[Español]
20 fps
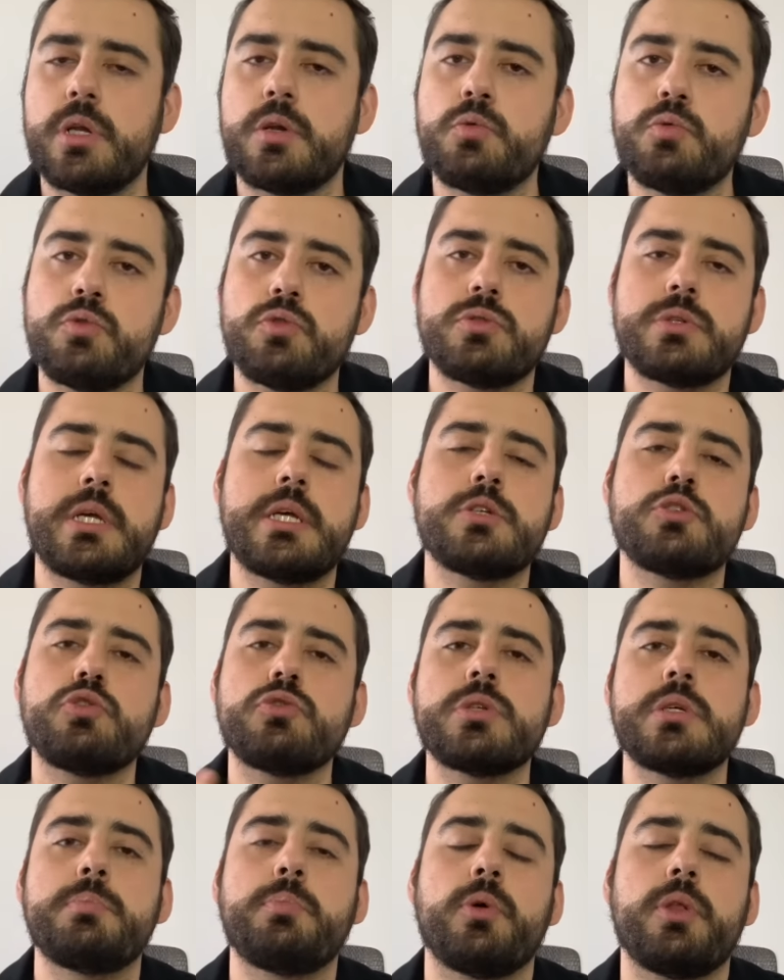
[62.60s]
algunos de
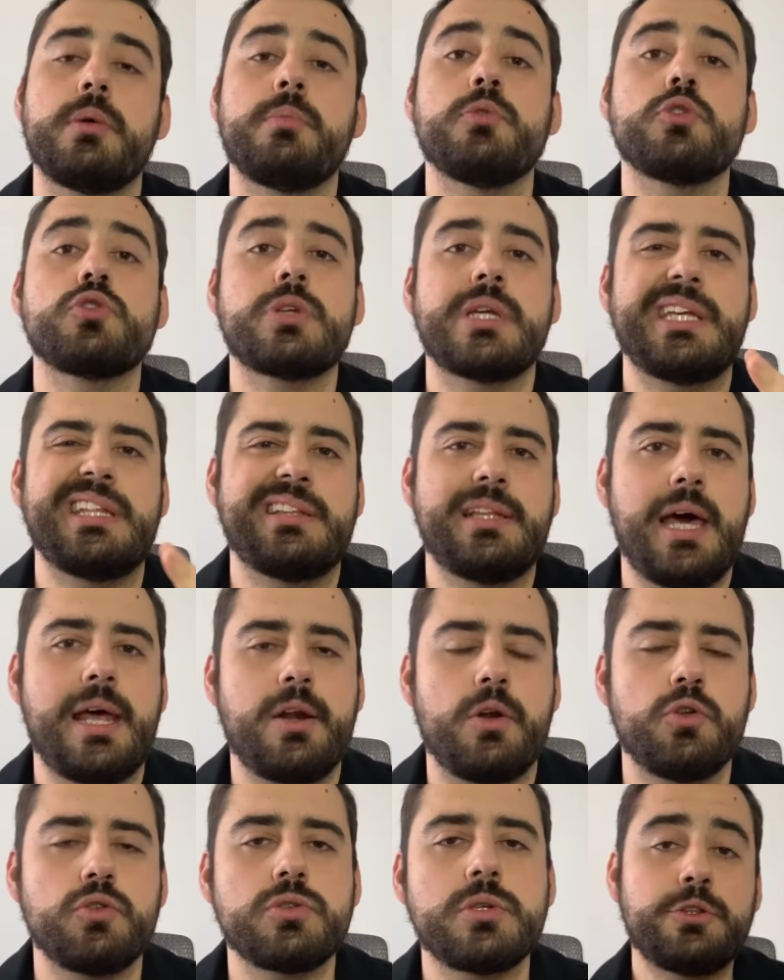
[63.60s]
estos y podemos
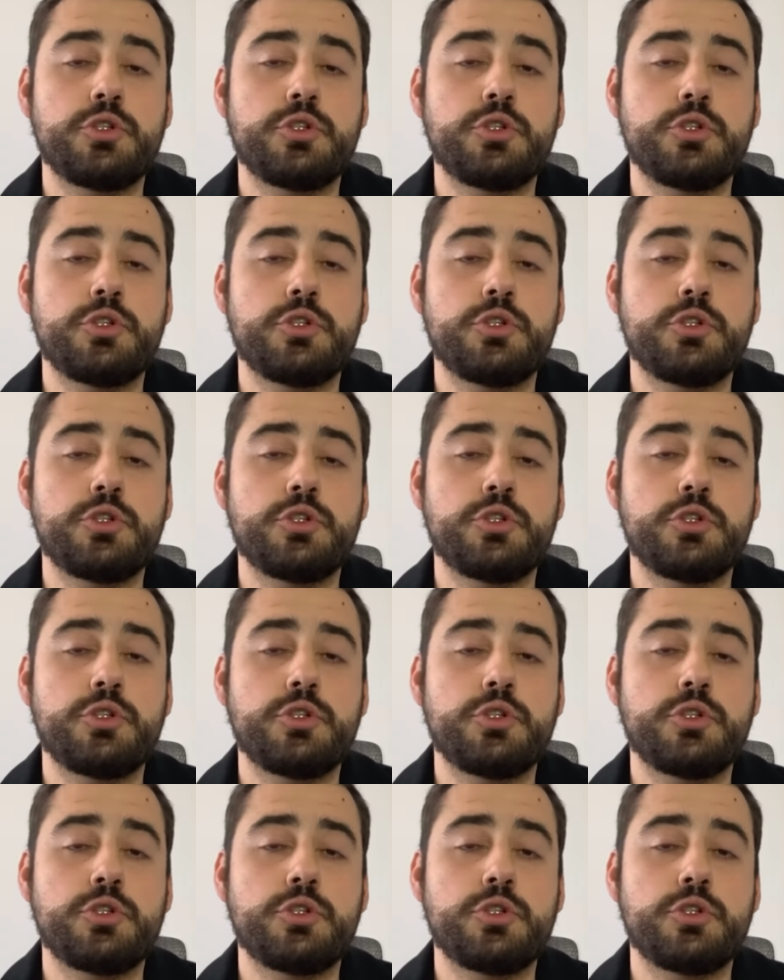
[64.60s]
quitarlos.